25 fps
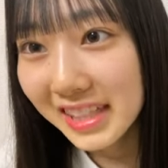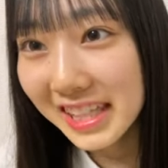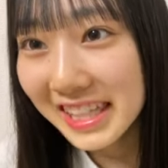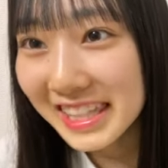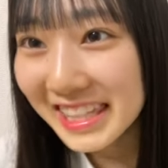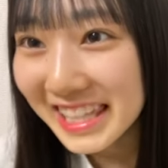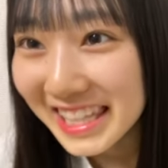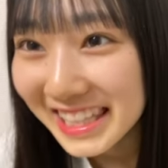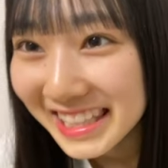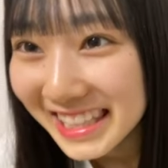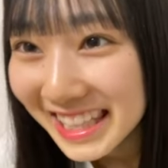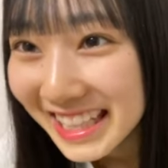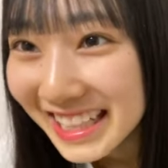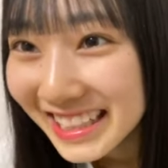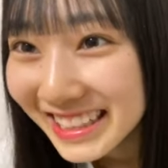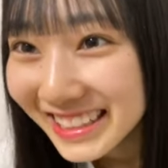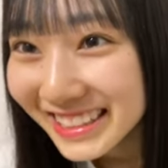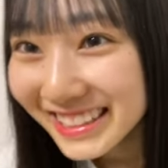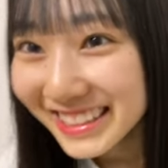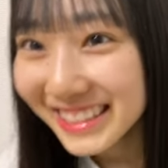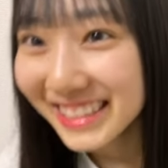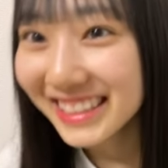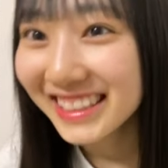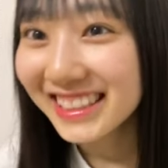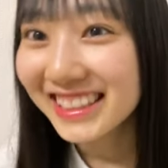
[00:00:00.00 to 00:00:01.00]
いけてる
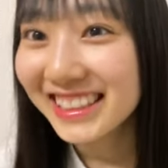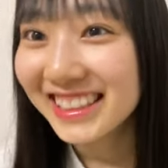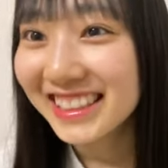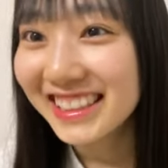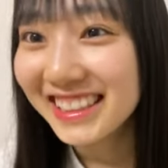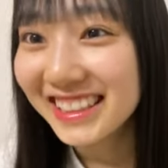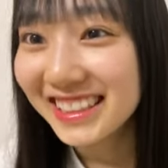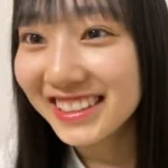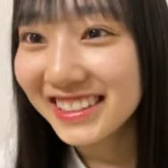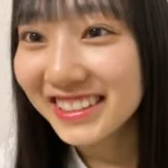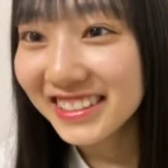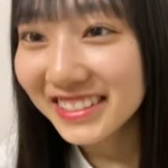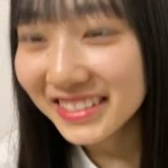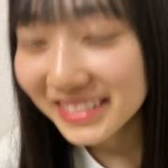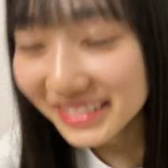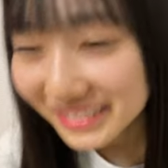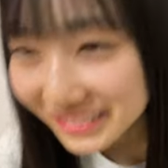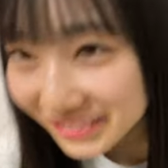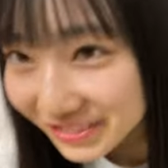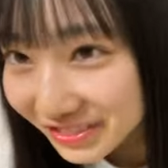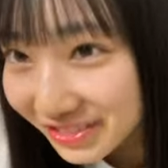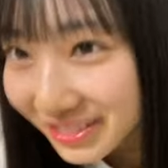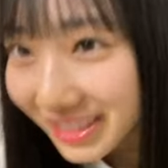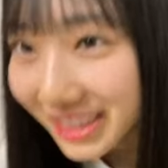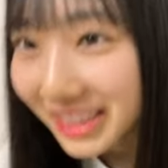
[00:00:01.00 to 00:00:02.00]
本当
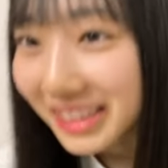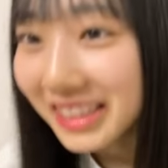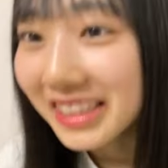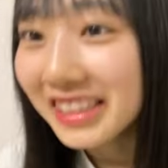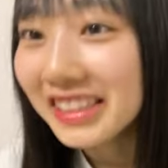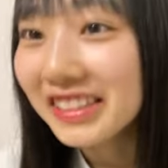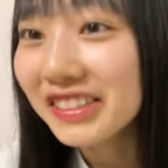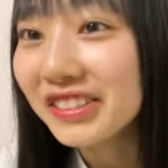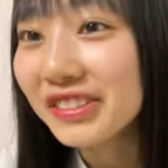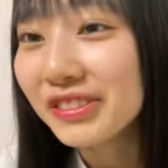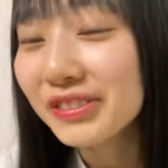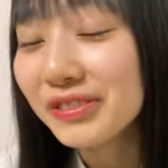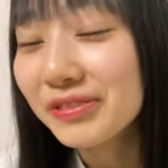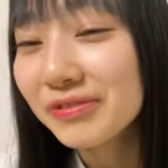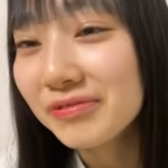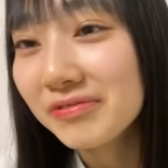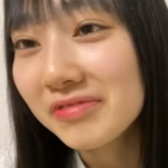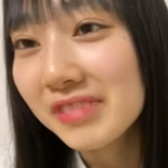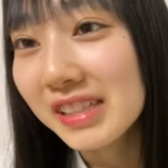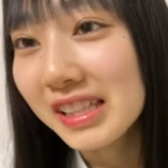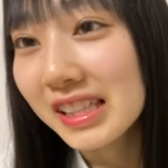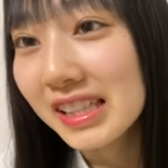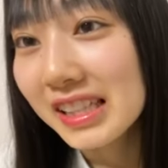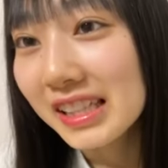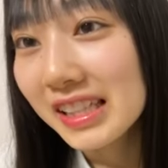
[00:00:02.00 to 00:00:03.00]
ありがとう
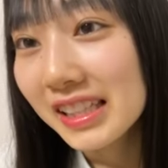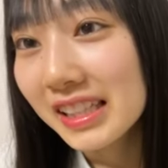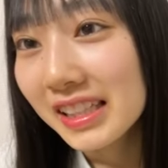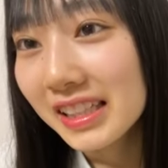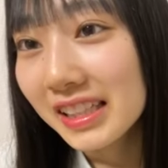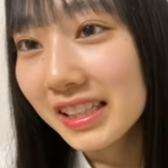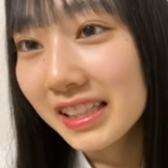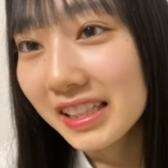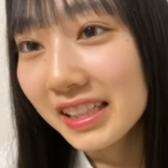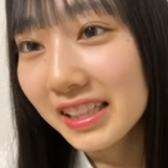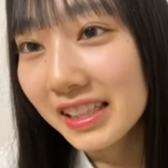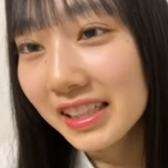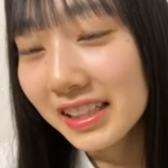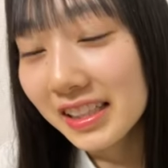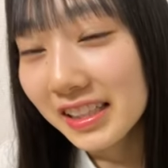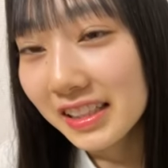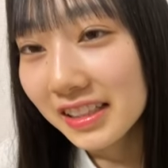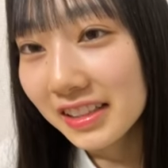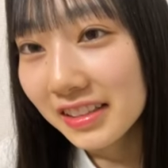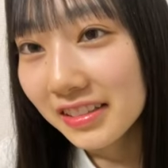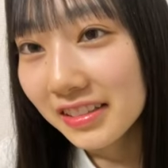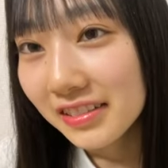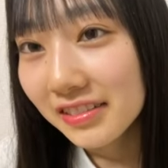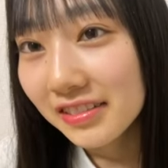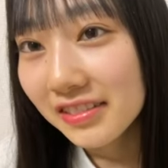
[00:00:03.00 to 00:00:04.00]

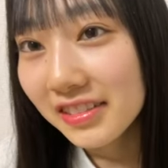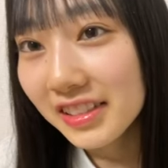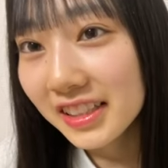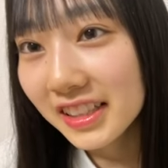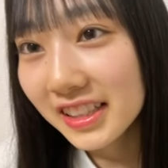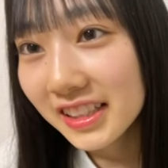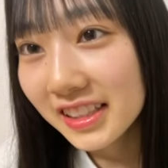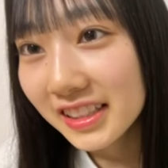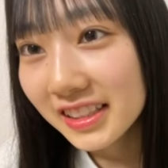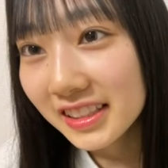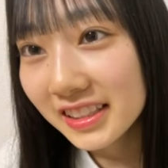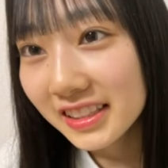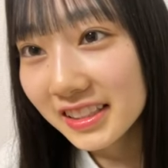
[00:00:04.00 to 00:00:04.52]
ヒョウ柄